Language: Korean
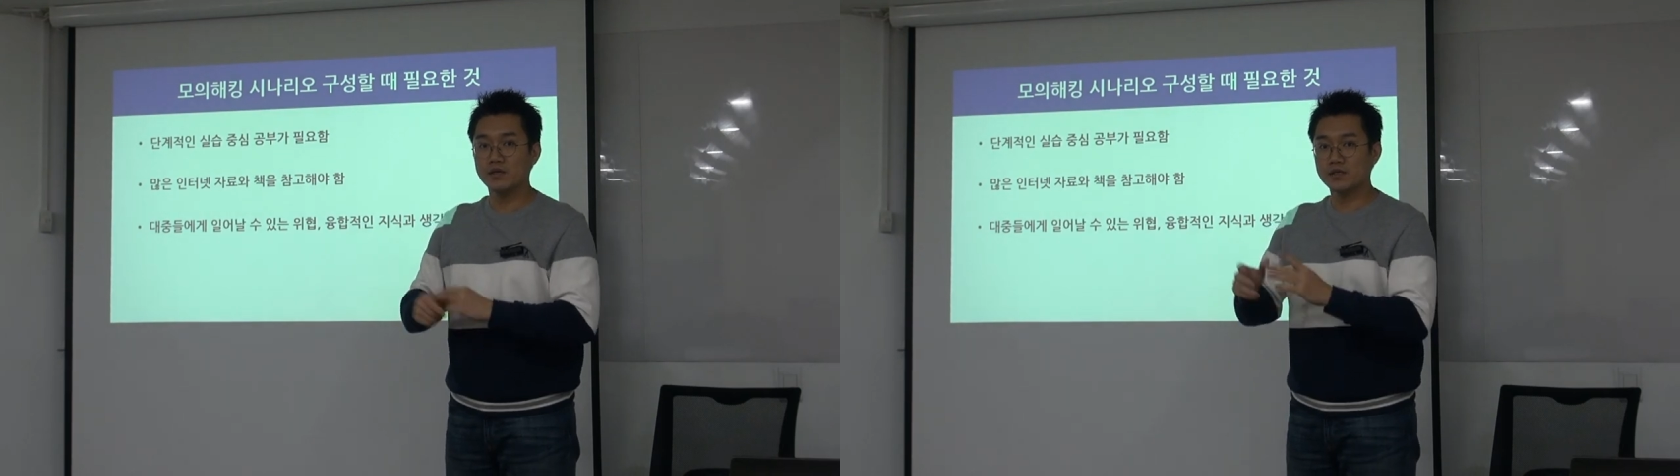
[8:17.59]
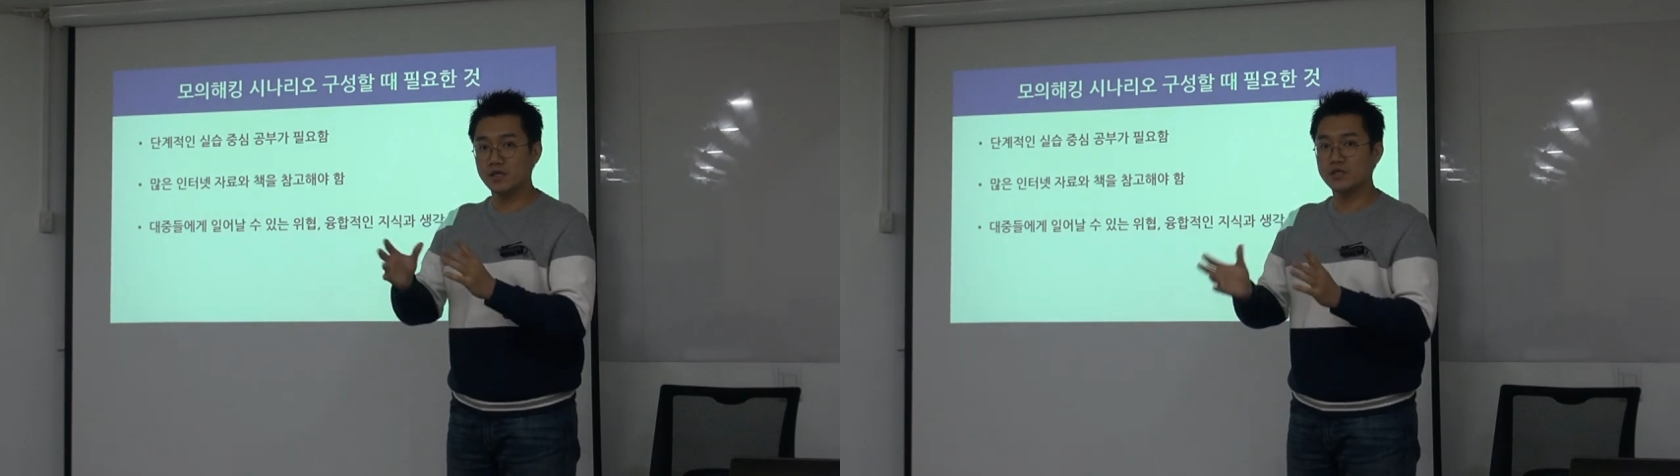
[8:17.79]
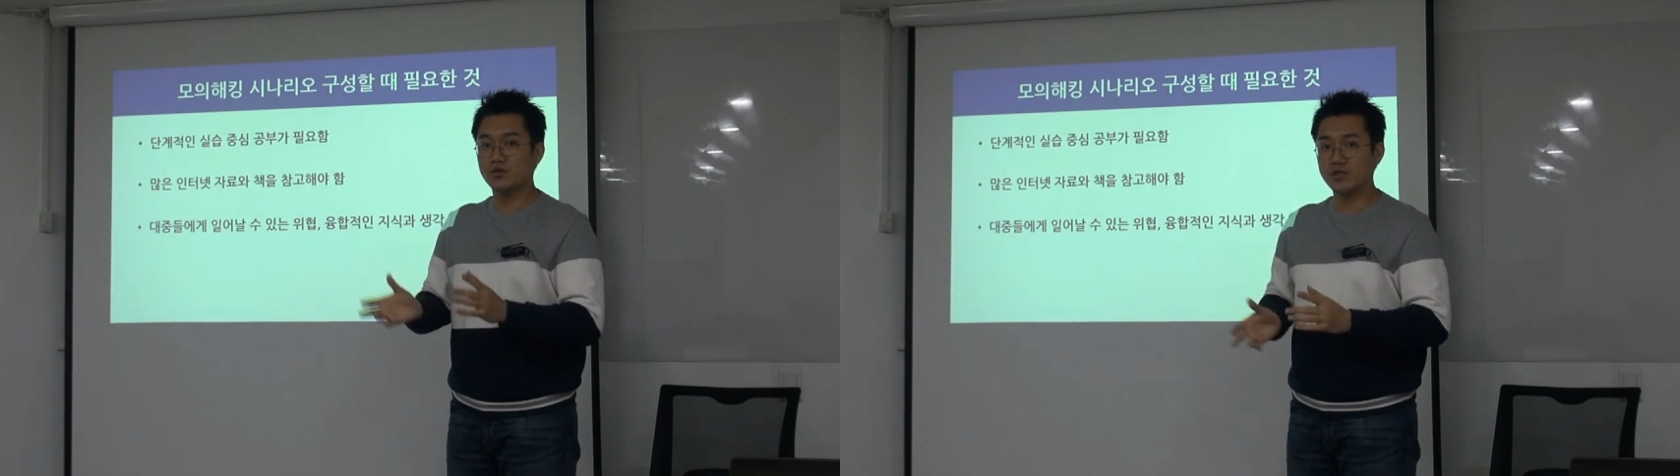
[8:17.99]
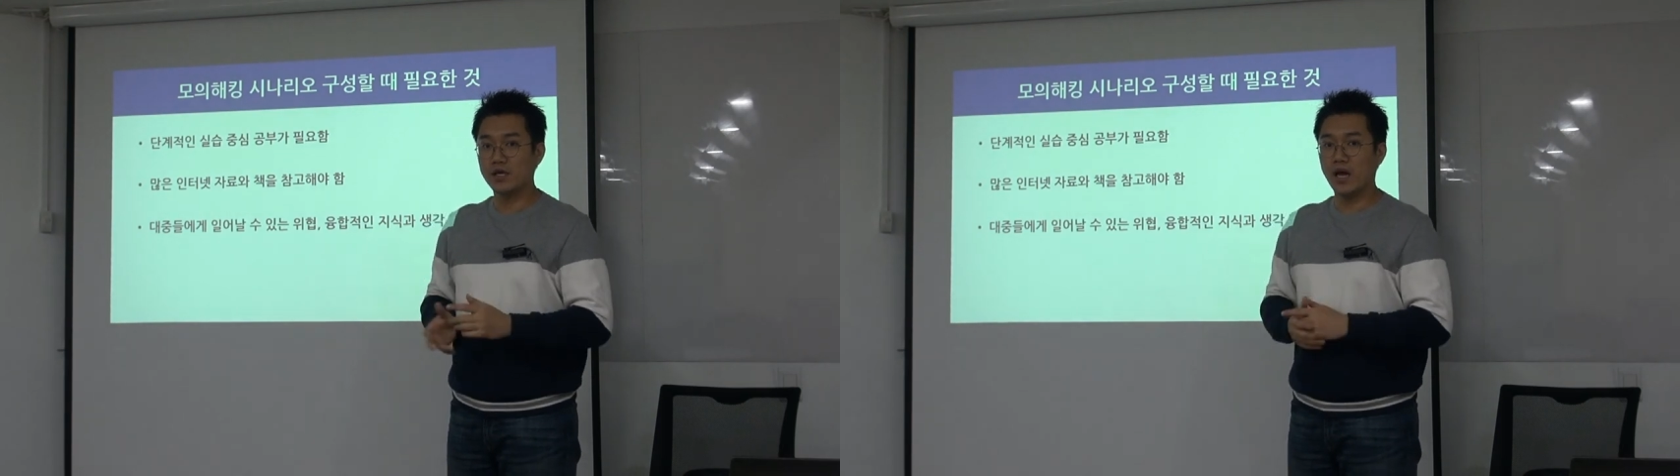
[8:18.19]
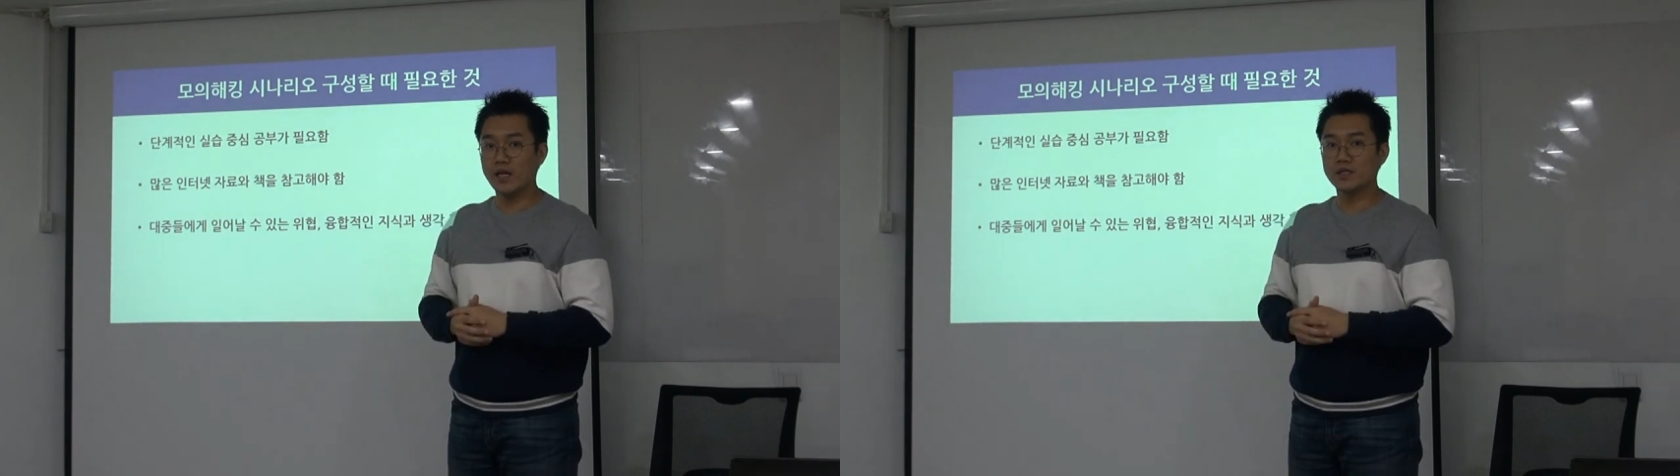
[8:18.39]
그게
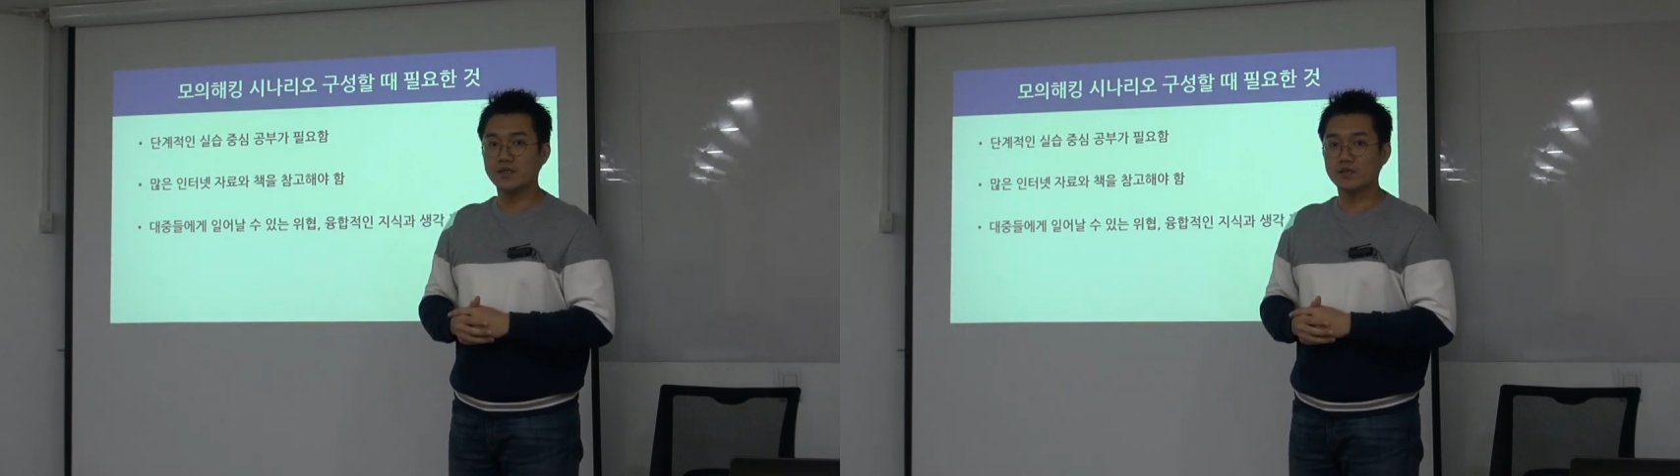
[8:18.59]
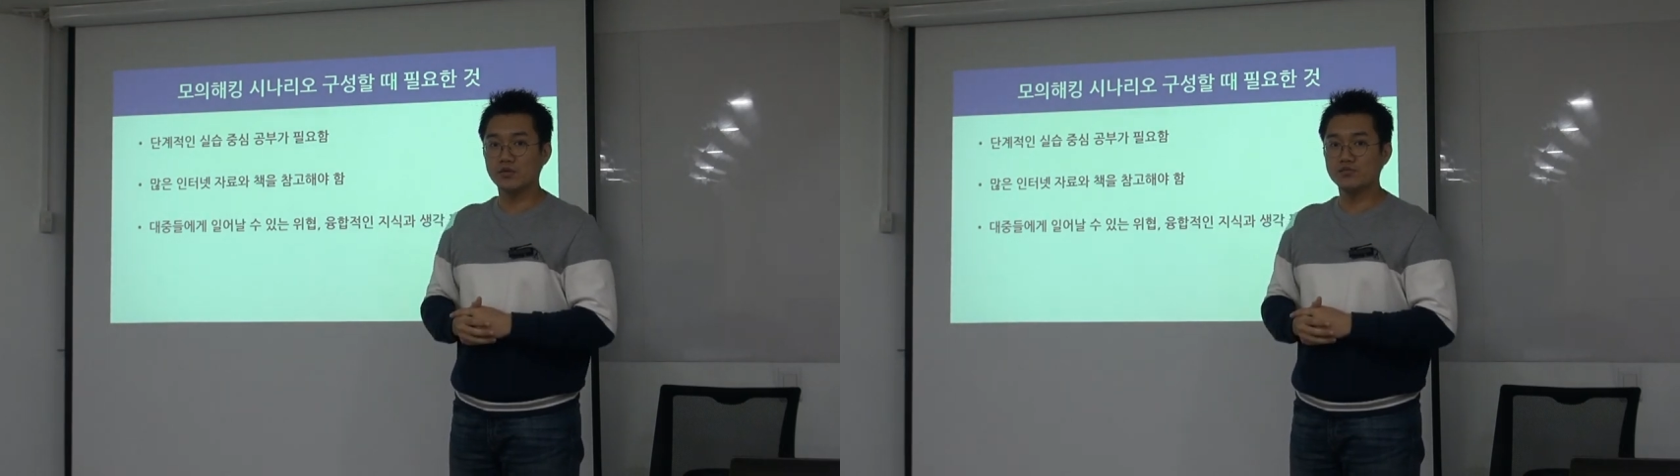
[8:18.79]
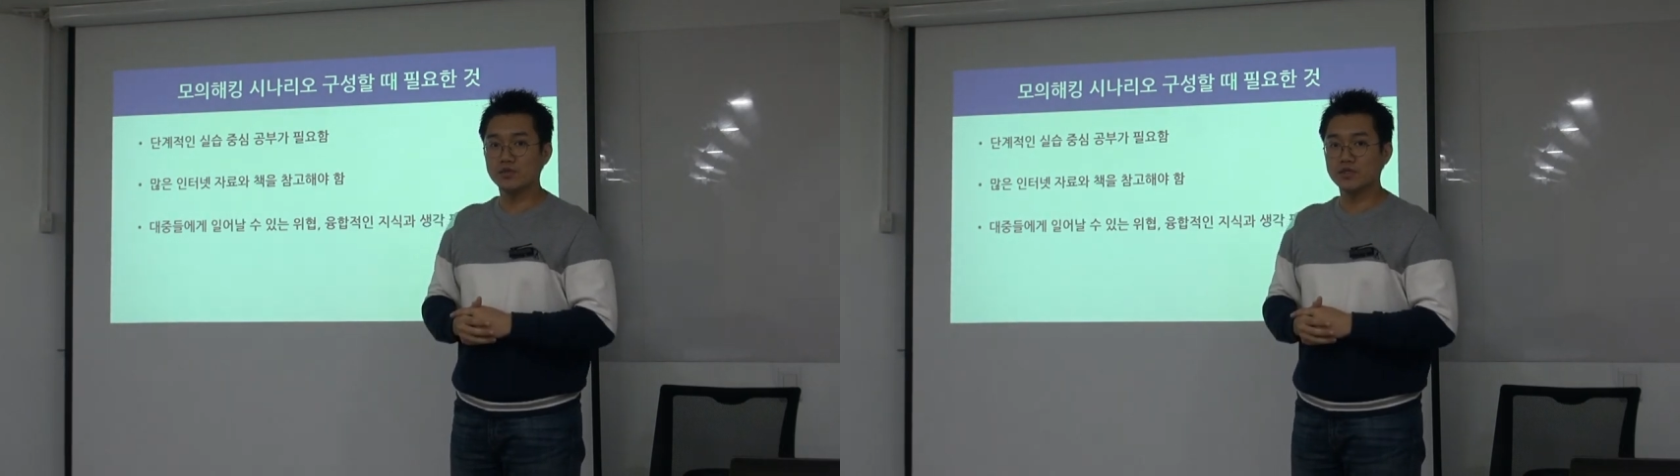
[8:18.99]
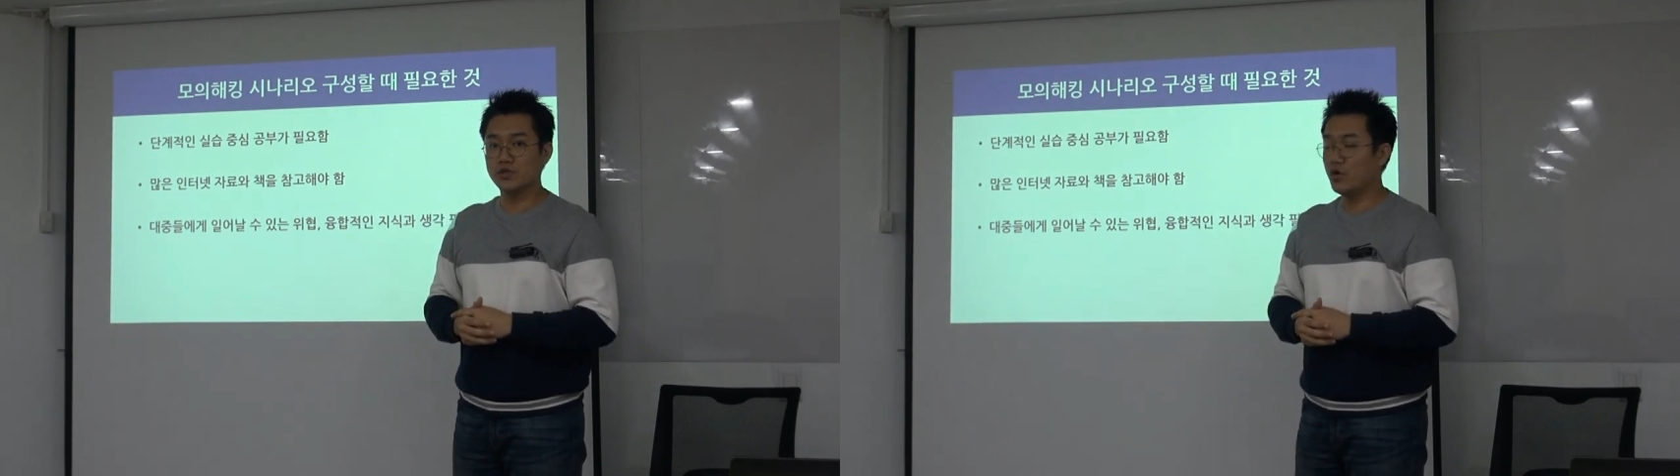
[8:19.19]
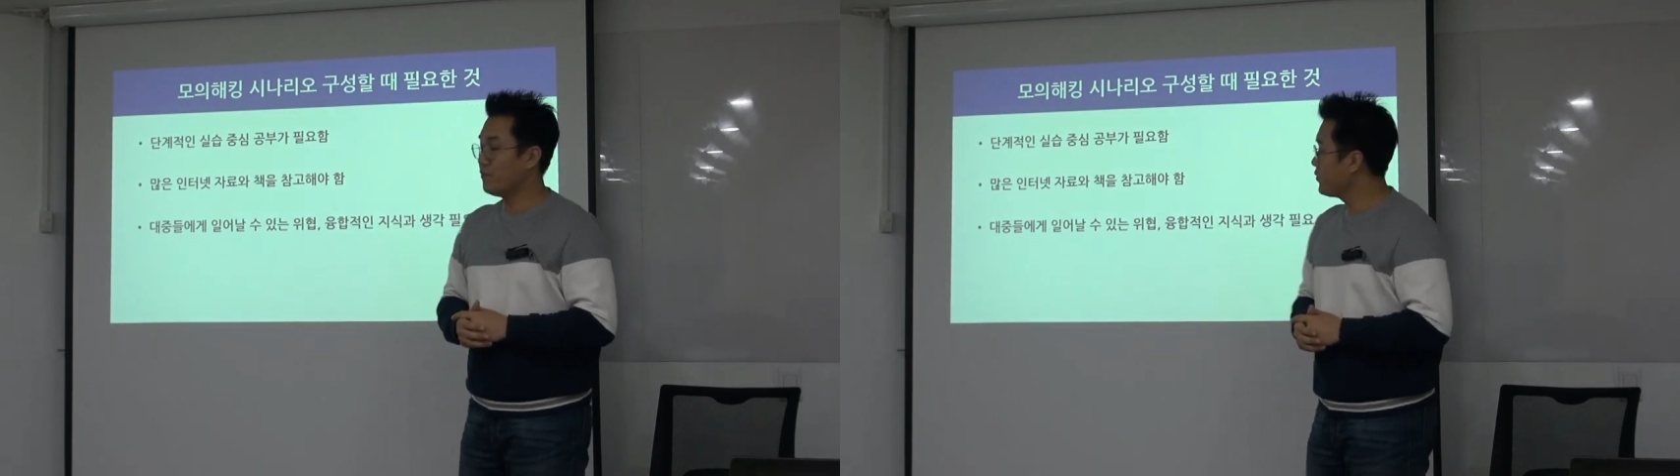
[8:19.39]
정리가 안 되는 것 뿐이죠.